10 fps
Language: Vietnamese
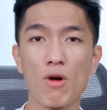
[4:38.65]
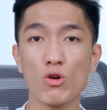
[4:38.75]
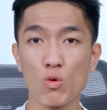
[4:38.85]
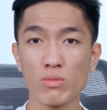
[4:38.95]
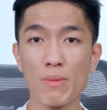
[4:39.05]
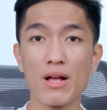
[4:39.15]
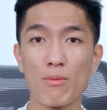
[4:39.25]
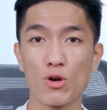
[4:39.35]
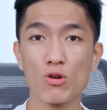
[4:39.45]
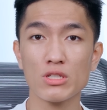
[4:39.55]
nhưng mà họ dùng thêm
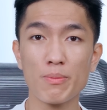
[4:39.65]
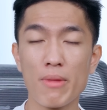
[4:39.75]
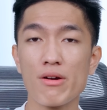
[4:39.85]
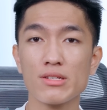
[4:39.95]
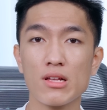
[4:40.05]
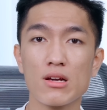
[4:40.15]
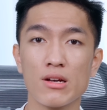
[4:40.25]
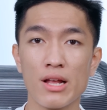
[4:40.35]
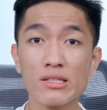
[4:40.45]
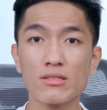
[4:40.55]
cả một con chip Mali
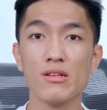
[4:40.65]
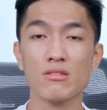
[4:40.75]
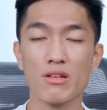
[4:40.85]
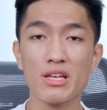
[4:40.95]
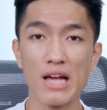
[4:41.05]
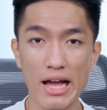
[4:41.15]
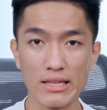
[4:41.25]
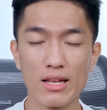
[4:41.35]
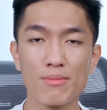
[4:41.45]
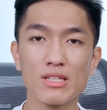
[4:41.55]
Silicon X để xử lý hình ảnh
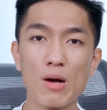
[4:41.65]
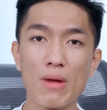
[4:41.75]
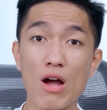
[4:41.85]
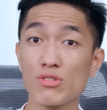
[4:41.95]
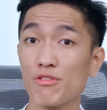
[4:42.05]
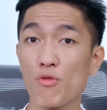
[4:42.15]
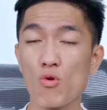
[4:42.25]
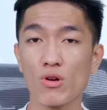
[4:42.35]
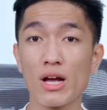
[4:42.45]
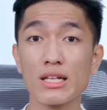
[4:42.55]
thì làm sao mà LG
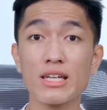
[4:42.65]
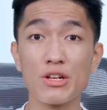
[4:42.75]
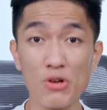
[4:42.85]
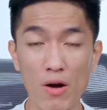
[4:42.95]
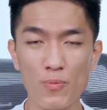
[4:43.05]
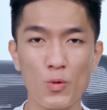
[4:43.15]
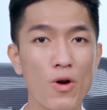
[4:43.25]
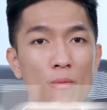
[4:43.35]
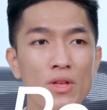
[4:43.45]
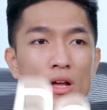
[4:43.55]
Phone nó cạnh tranh được đúng không?